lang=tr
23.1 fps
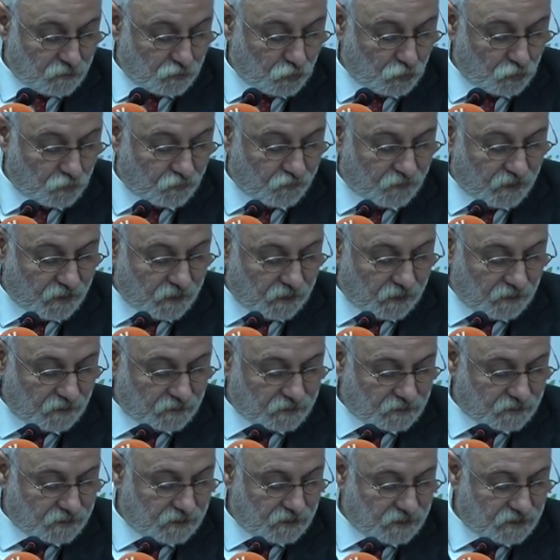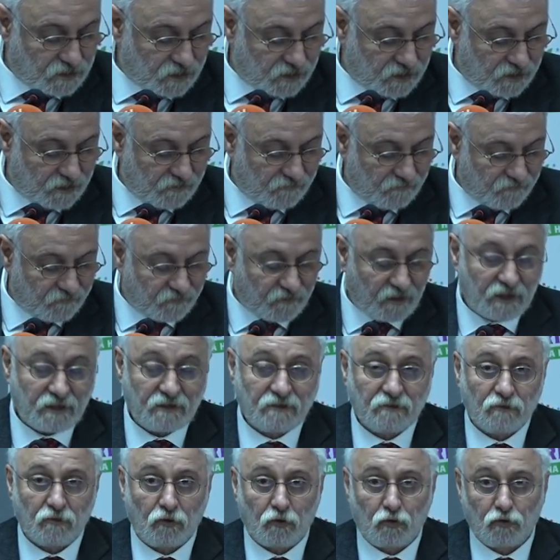Urfa 6 ilçede,
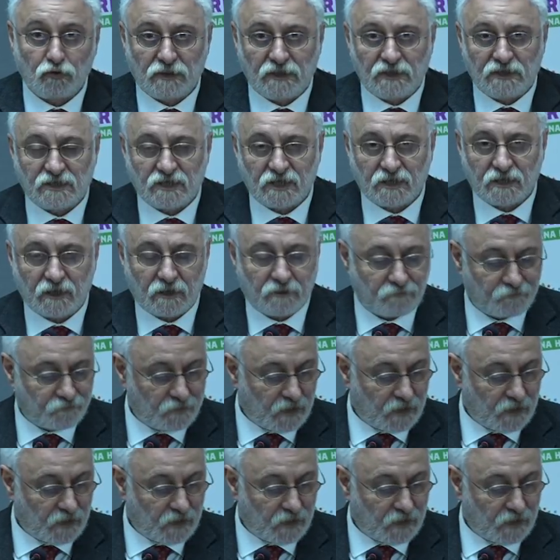Van 10 ilçede.